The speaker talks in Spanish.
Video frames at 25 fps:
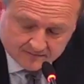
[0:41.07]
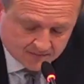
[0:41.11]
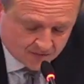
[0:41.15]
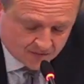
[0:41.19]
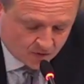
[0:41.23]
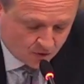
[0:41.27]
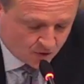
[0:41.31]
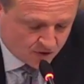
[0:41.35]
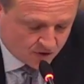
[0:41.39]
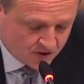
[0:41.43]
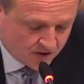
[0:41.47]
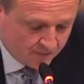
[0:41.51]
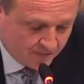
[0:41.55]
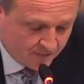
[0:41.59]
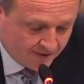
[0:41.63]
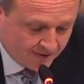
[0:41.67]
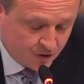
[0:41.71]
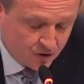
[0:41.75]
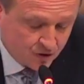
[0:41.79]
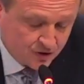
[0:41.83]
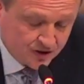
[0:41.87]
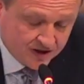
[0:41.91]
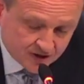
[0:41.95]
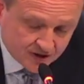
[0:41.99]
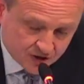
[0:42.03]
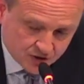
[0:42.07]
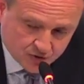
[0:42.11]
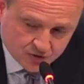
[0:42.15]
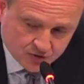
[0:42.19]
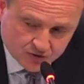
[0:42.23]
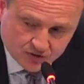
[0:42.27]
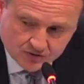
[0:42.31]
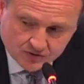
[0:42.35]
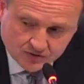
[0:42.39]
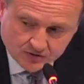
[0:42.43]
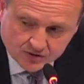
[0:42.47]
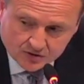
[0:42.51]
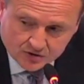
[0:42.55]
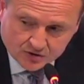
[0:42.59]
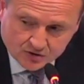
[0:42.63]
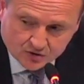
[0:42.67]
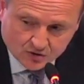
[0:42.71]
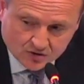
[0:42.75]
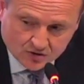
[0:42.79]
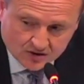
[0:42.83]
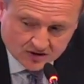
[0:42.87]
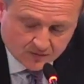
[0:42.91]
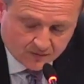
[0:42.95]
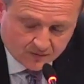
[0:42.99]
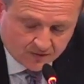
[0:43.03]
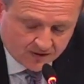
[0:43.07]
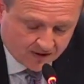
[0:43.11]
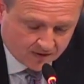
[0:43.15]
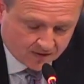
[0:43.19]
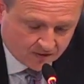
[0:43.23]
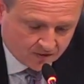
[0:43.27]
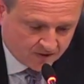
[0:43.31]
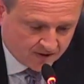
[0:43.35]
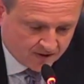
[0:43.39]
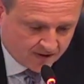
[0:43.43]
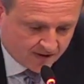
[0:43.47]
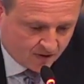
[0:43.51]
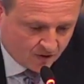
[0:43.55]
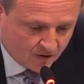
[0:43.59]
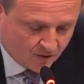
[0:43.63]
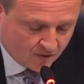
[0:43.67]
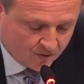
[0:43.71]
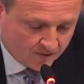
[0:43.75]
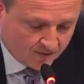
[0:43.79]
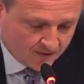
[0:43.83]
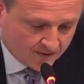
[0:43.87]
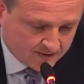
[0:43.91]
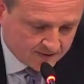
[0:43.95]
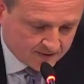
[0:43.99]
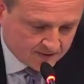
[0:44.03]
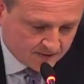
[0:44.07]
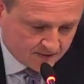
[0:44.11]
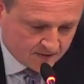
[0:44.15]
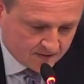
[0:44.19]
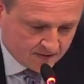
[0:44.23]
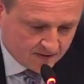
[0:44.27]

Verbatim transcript: los servicios hechos son las obligaciones reconocidas.